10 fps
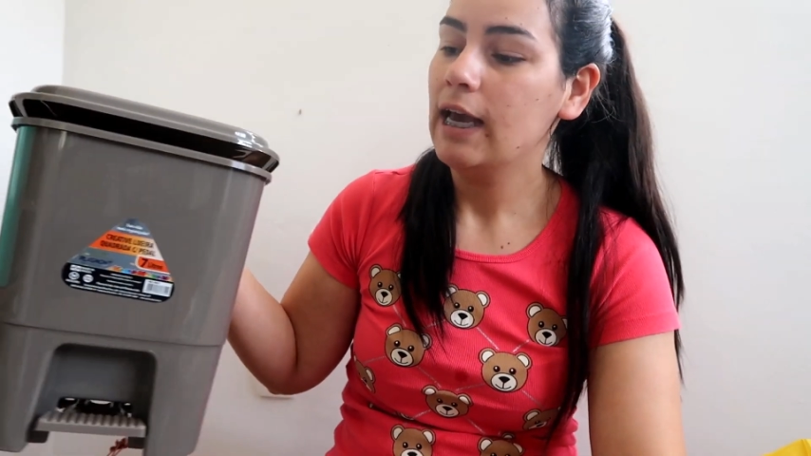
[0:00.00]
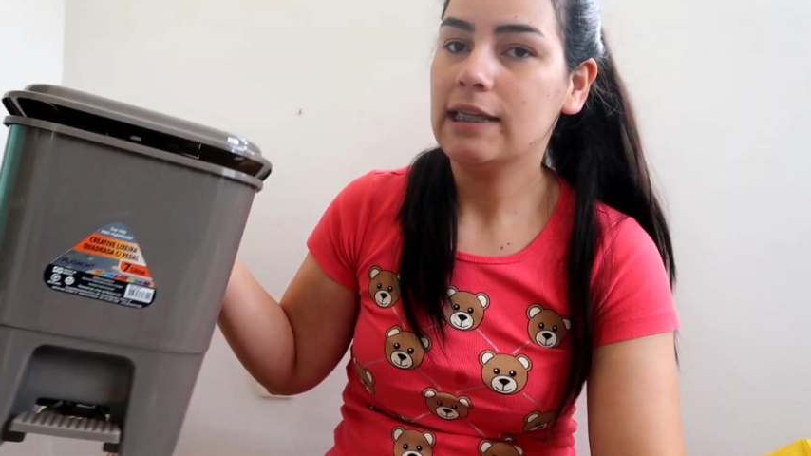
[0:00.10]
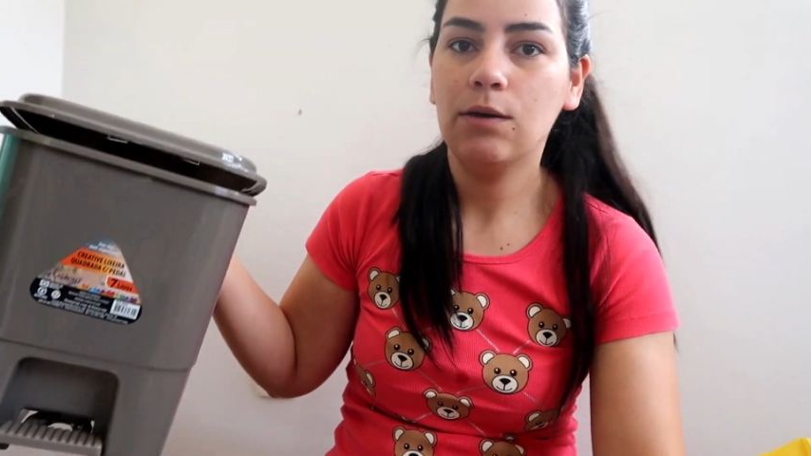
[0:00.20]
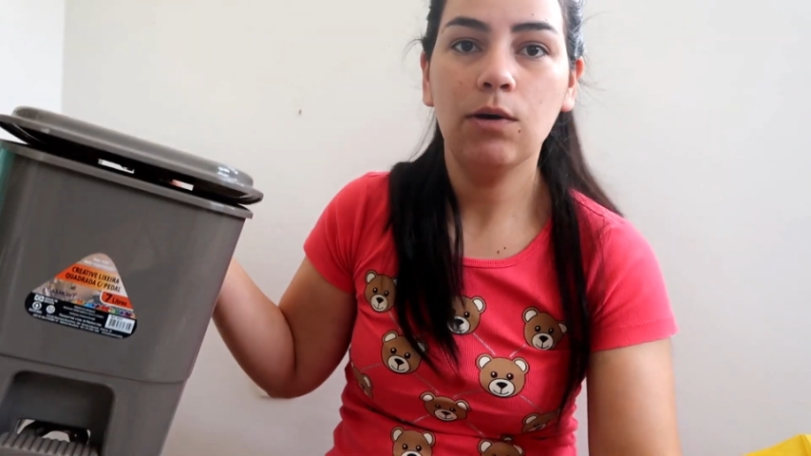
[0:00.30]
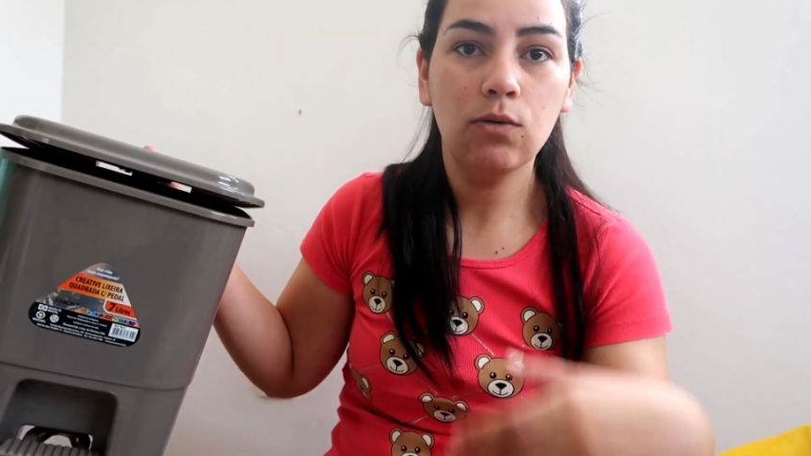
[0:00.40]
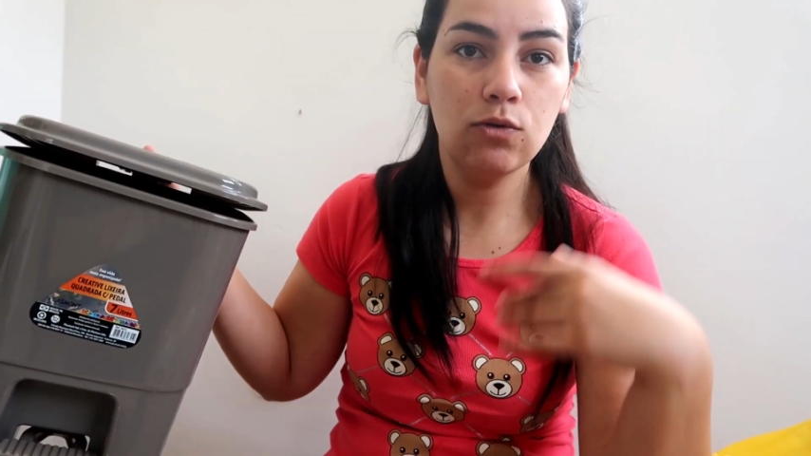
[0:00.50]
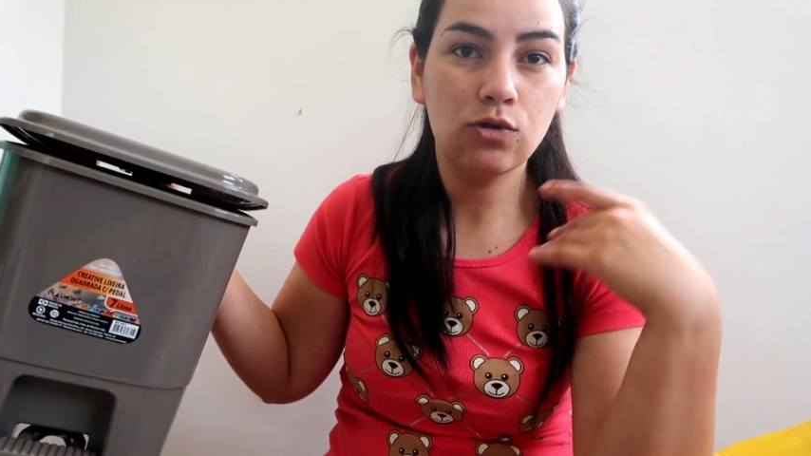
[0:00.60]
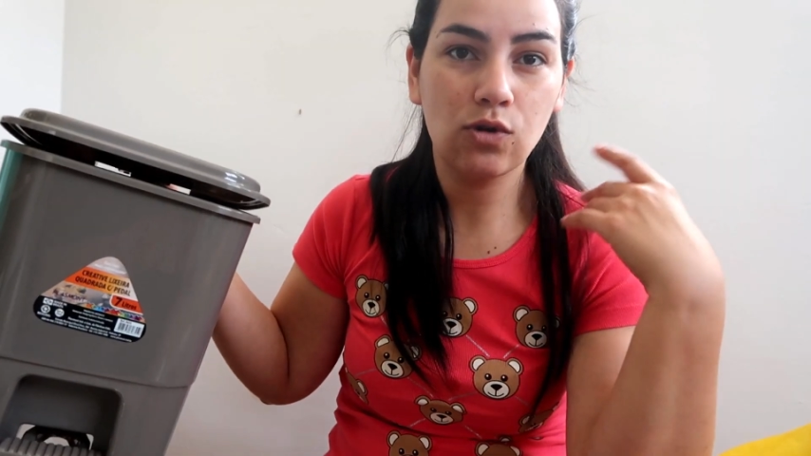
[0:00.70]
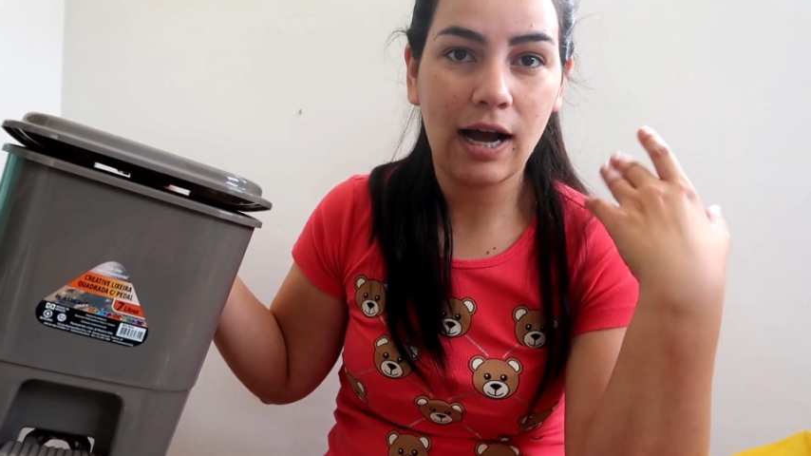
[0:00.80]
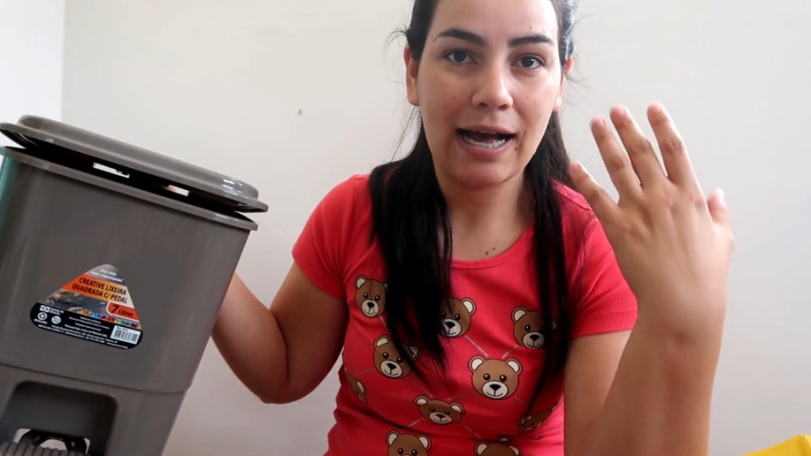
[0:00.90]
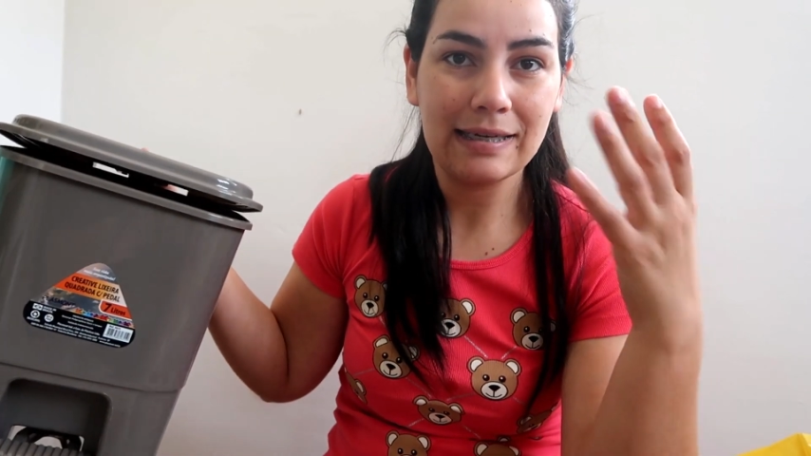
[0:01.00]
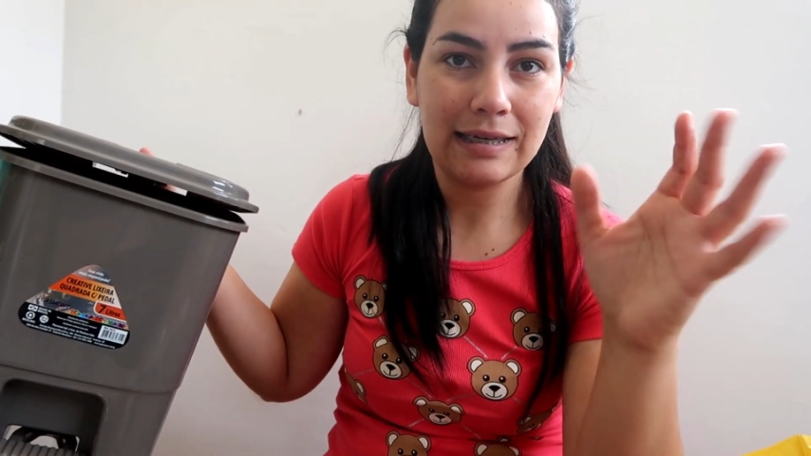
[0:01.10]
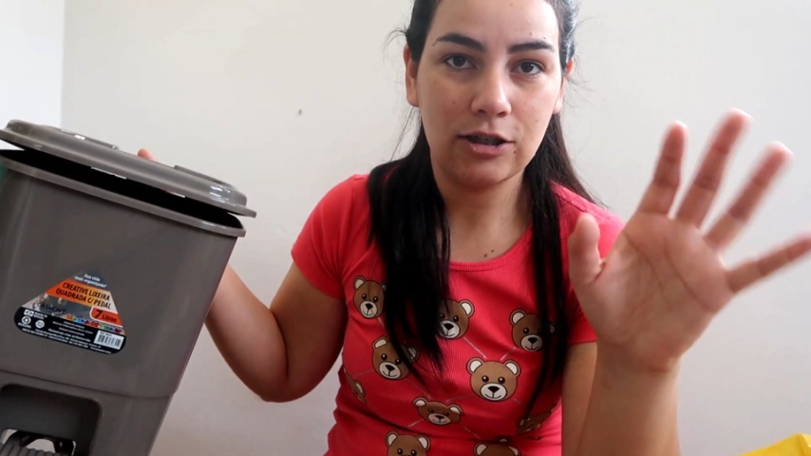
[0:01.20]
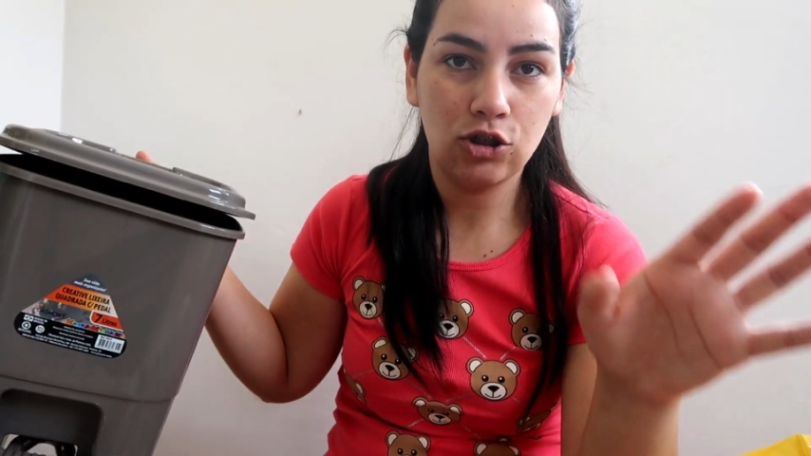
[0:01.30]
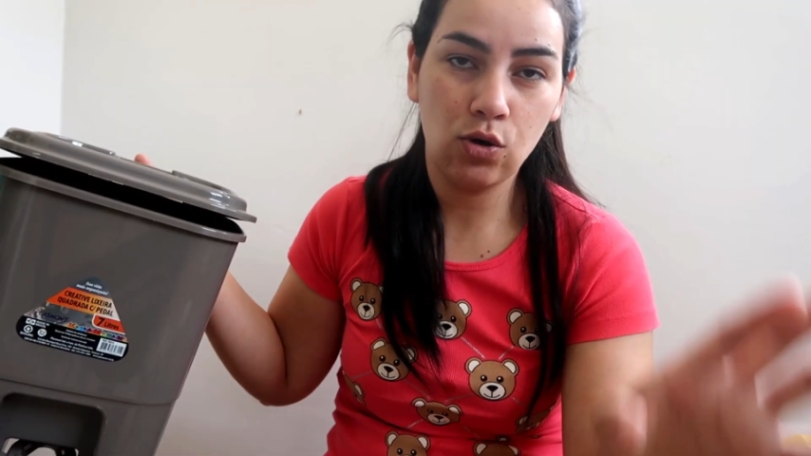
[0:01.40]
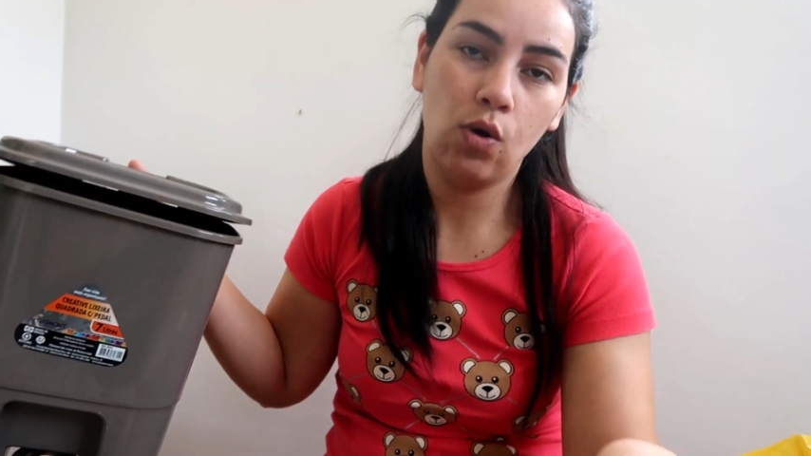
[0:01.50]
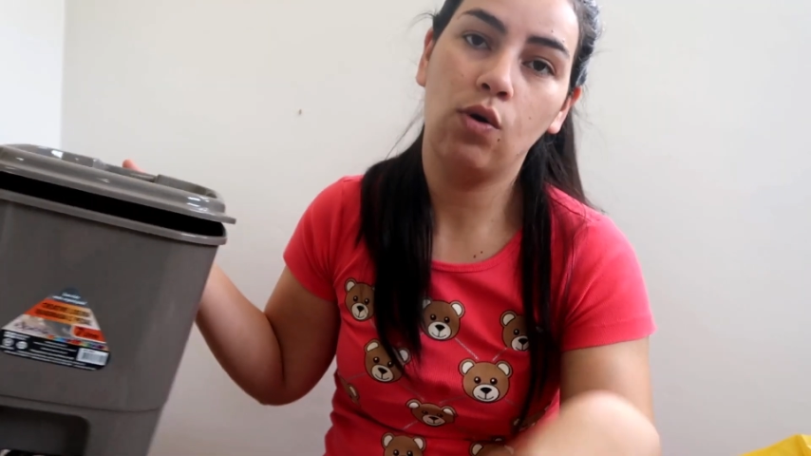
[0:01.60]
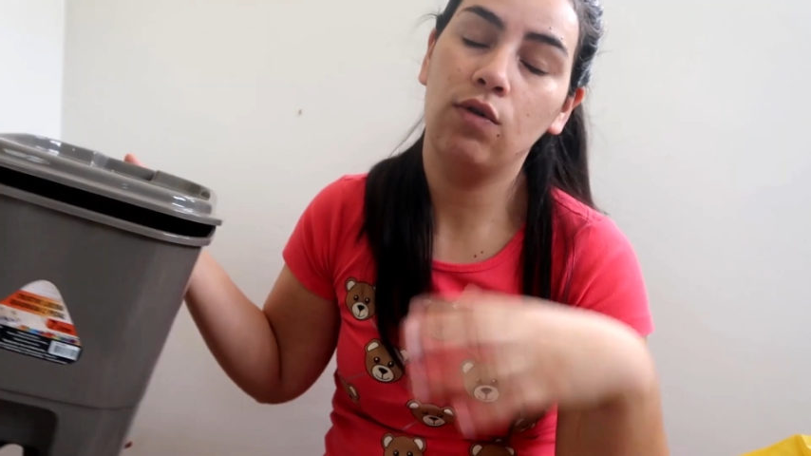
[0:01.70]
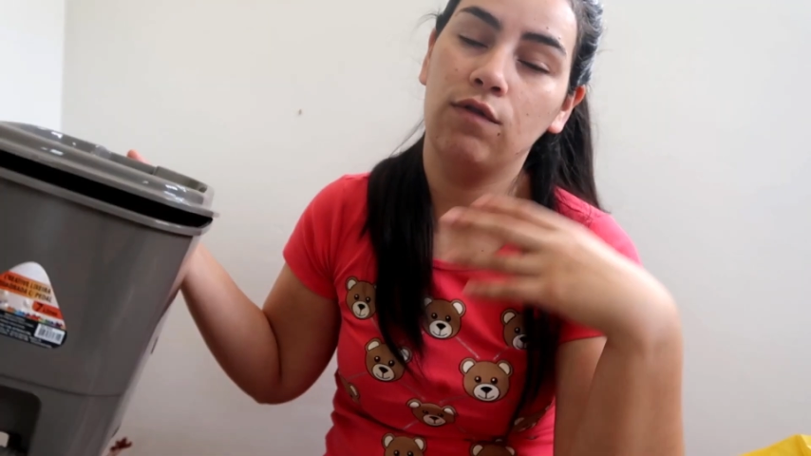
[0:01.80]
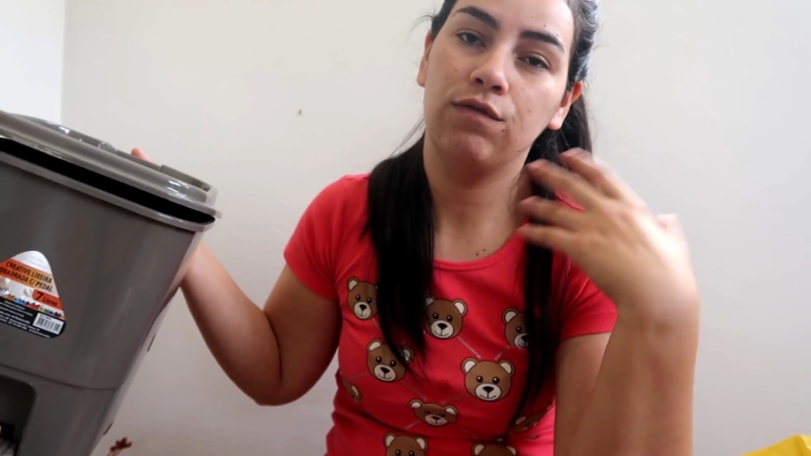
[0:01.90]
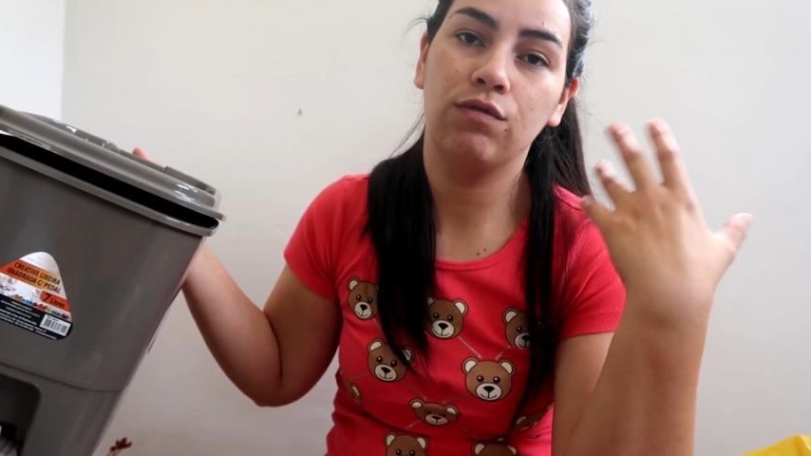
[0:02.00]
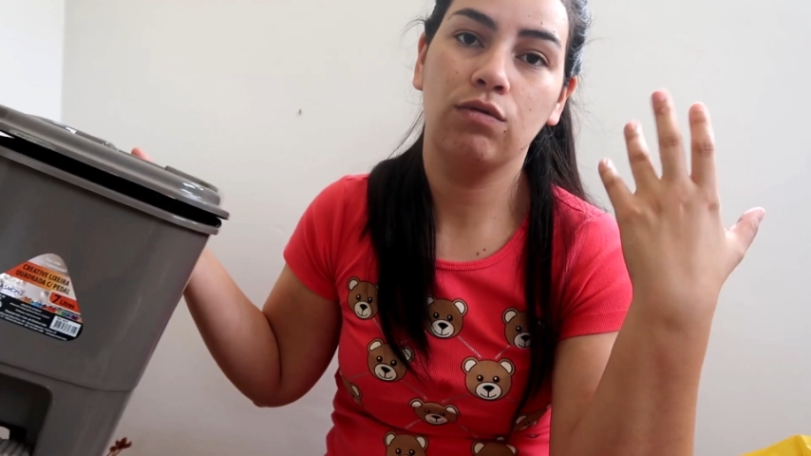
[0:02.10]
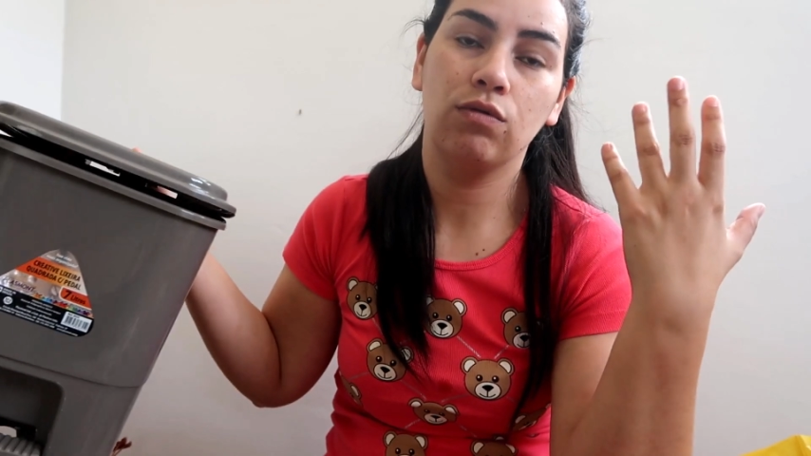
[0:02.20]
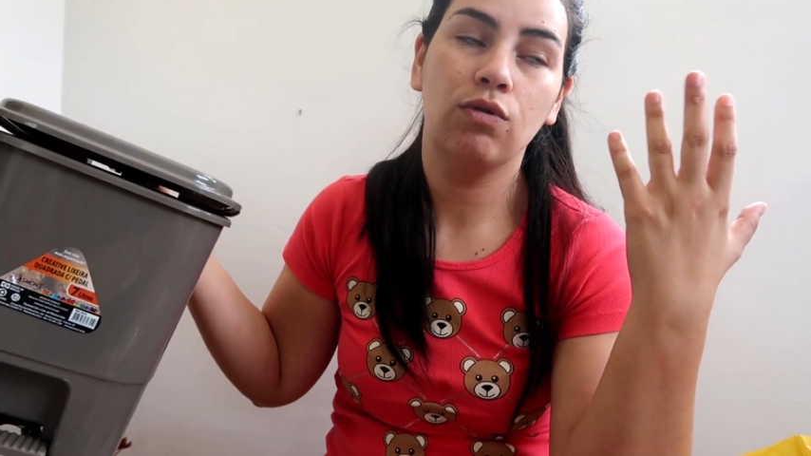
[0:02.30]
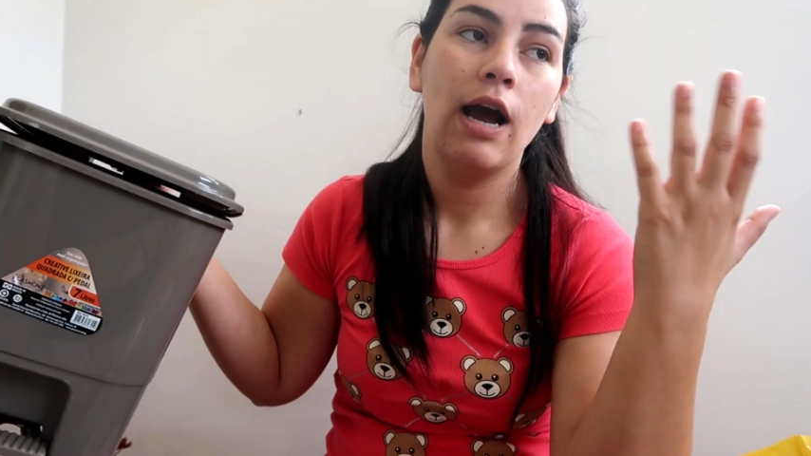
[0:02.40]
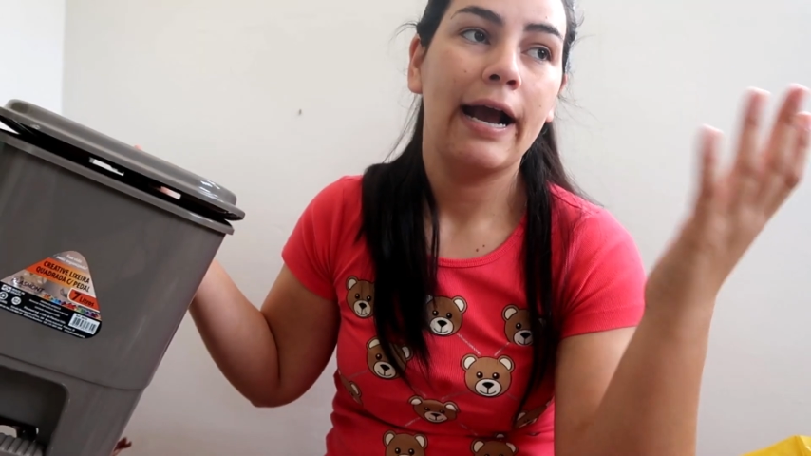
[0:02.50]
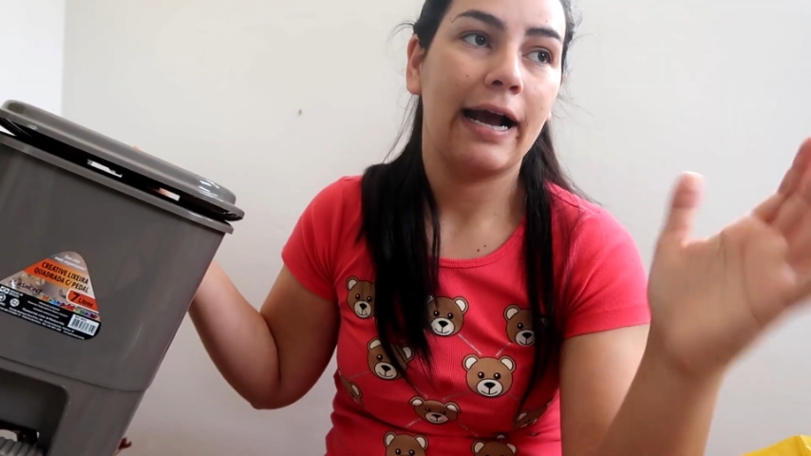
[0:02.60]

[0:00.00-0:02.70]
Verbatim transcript: Então eu uso casca de ovo,